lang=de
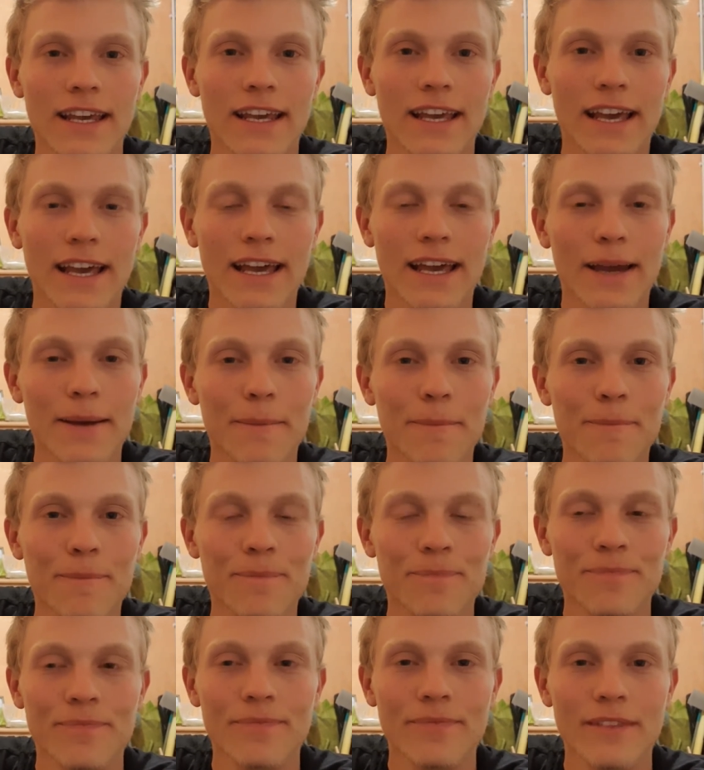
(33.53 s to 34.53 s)
Ähm,
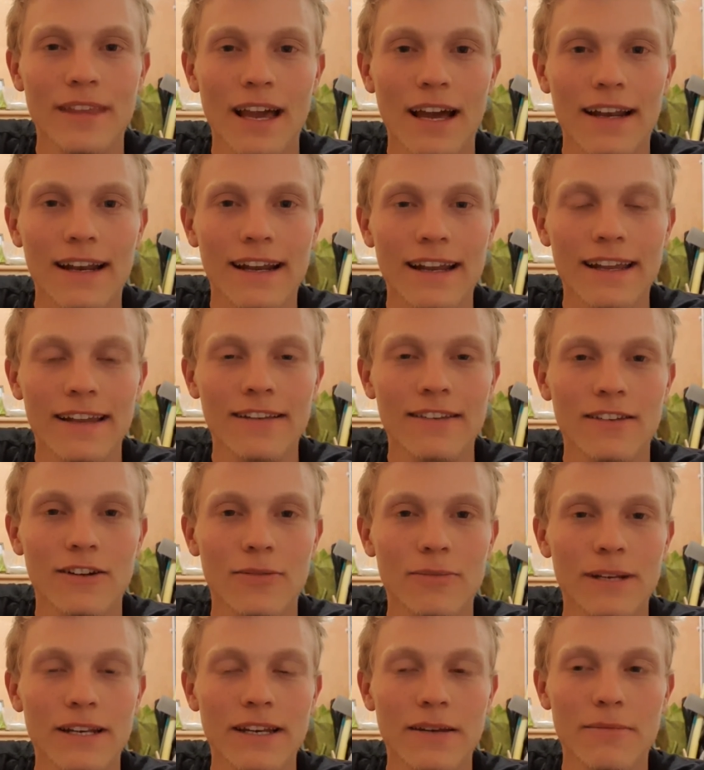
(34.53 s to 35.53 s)
ja, dann ging es noch
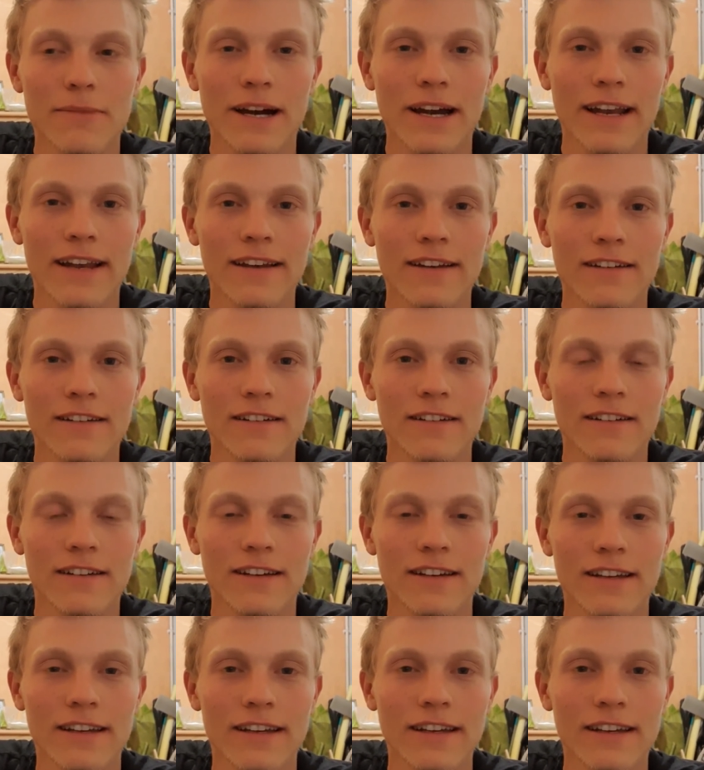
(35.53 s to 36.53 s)
mit den beiden
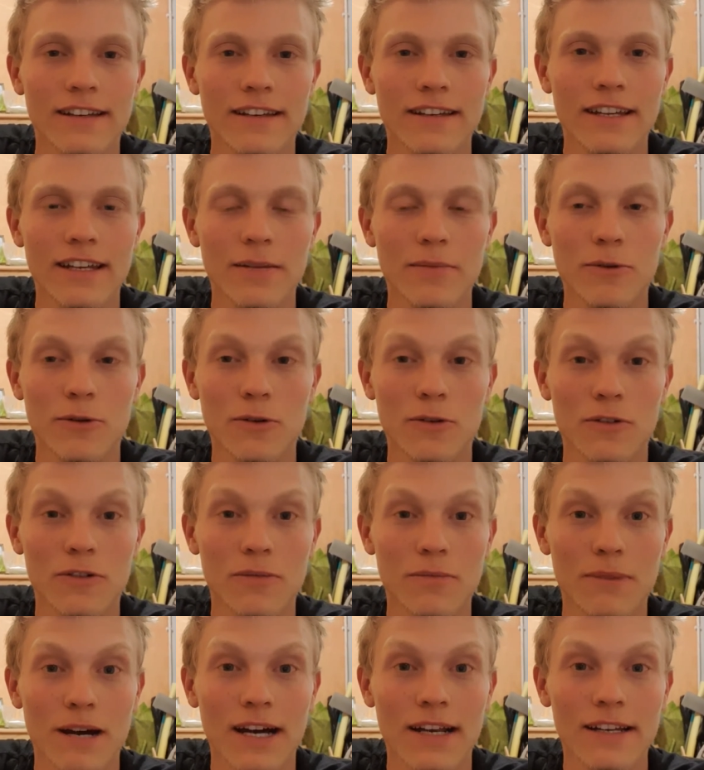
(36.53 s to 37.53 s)
äh, Thiebo
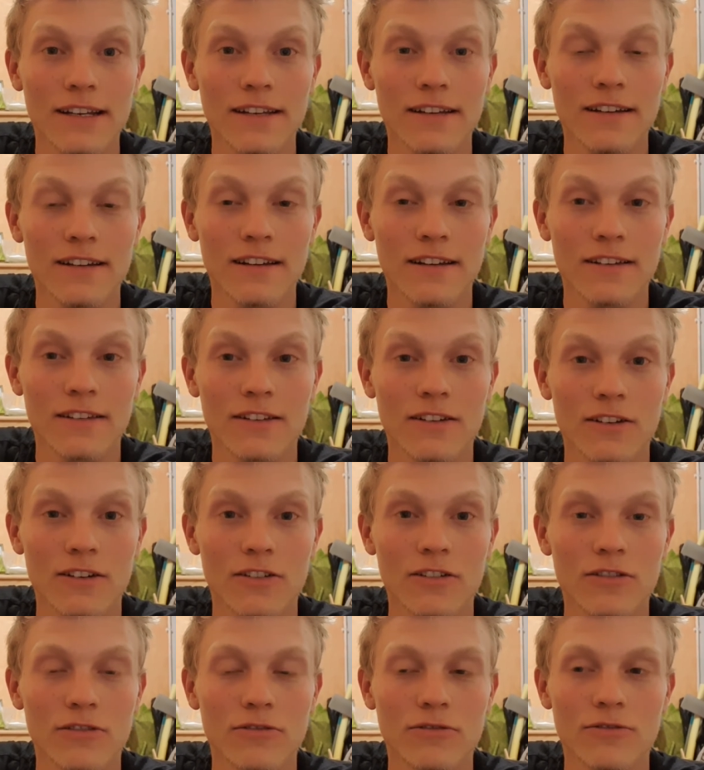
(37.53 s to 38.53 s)
und Martin, ging es
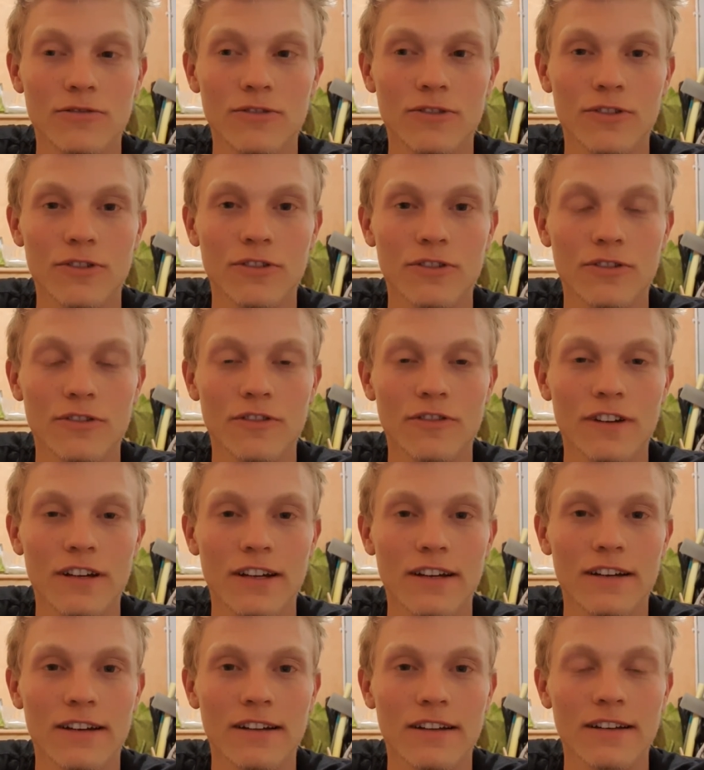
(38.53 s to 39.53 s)
noch für
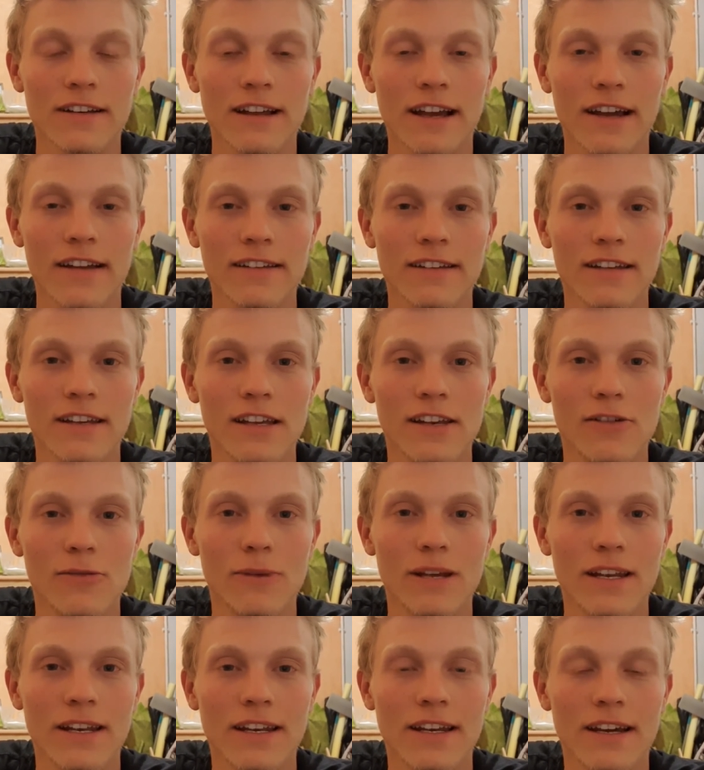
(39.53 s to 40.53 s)
ungefähr 30
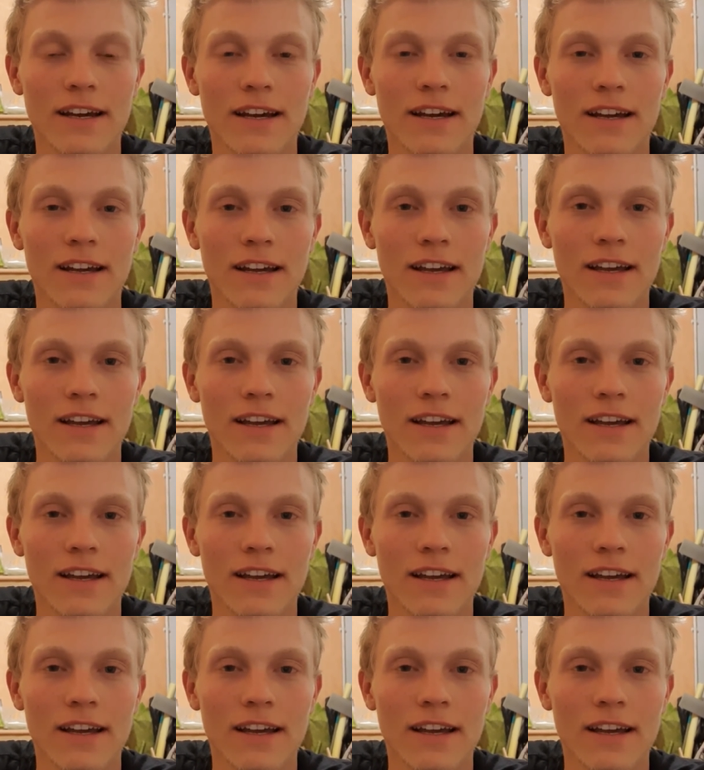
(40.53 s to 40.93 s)
Kilometer,